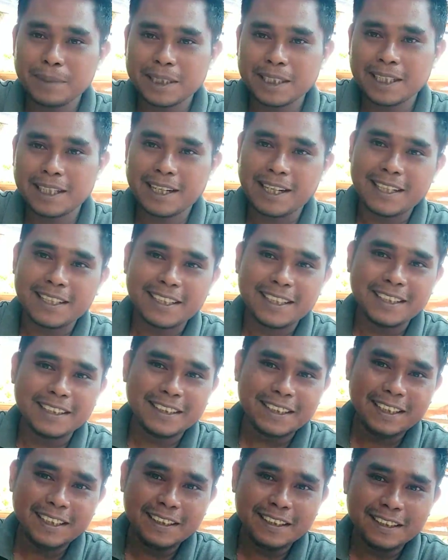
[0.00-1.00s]
peternakan
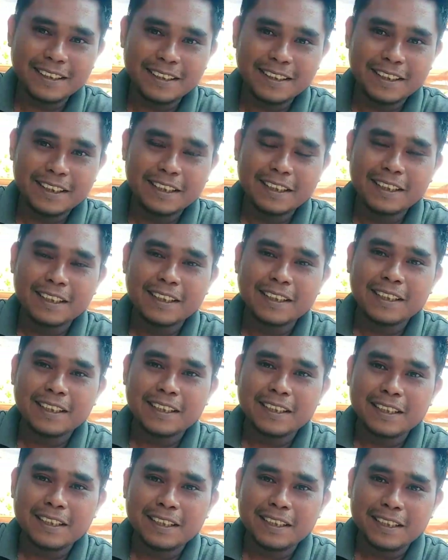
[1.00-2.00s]
kelinci
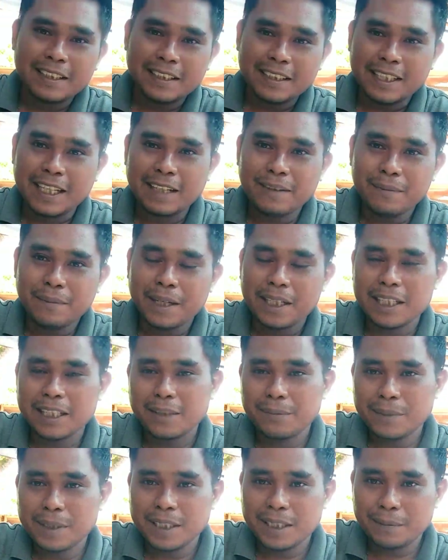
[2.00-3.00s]
dan bagi
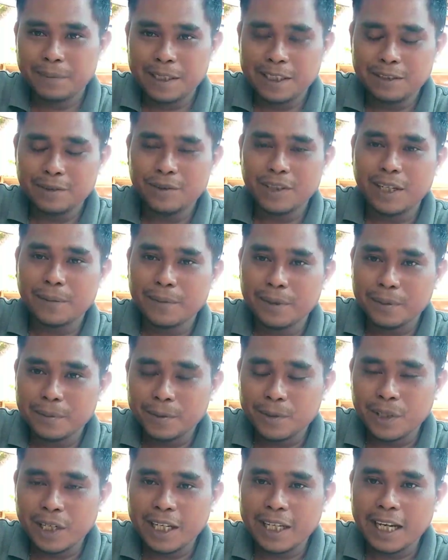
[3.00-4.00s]
teman-teman yang sudah
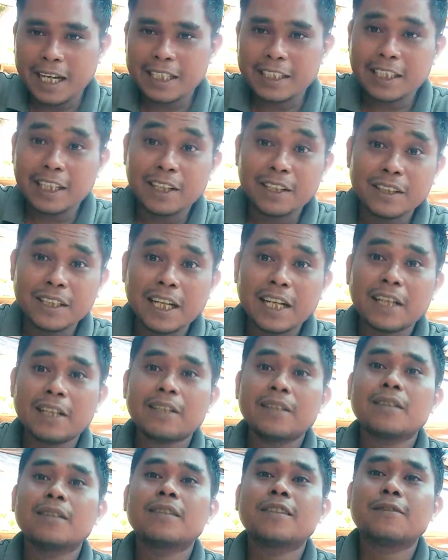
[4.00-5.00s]
memulai atau yang
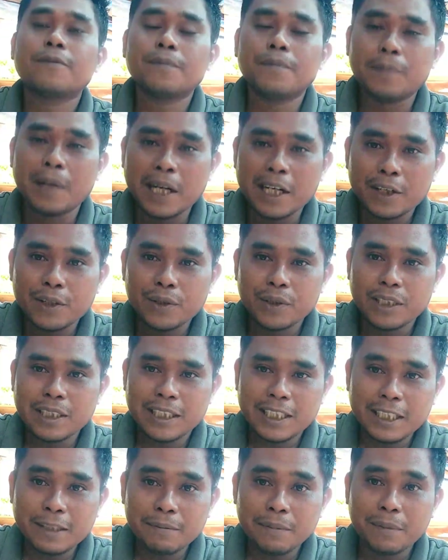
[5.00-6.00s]
baru
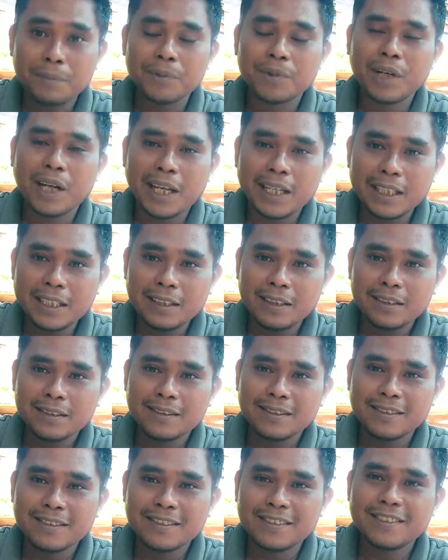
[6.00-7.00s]
ingin memulai
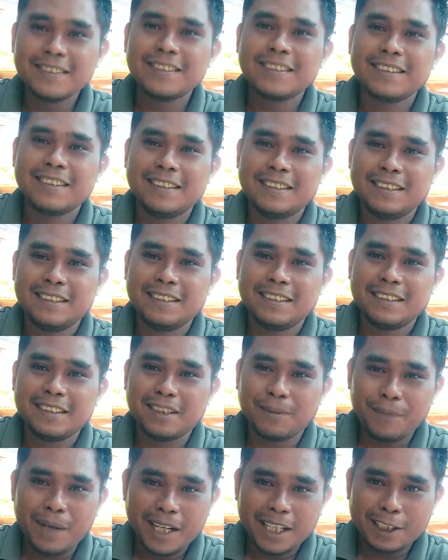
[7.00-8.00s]

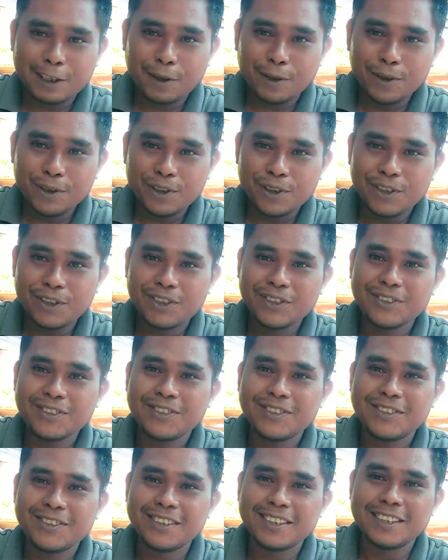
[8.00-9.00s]
semangat terus
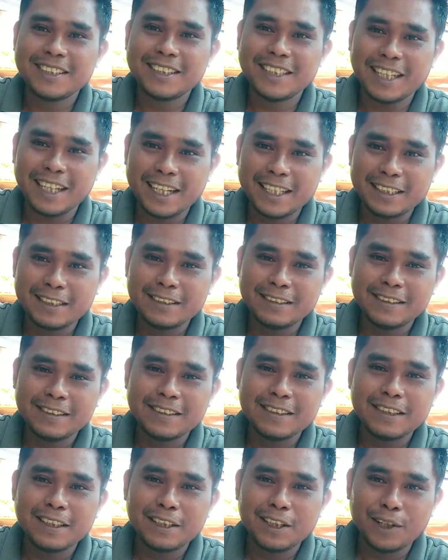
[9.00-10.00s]
jangan
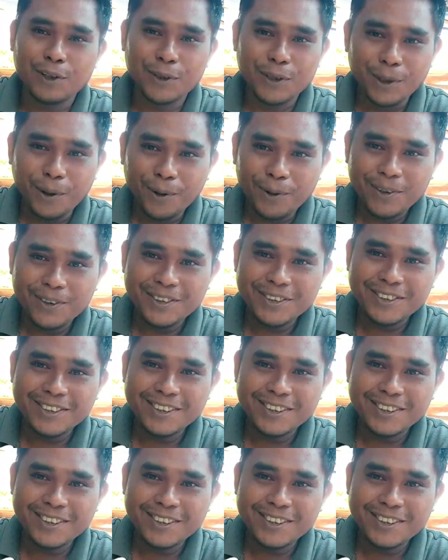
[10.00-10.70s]
loyo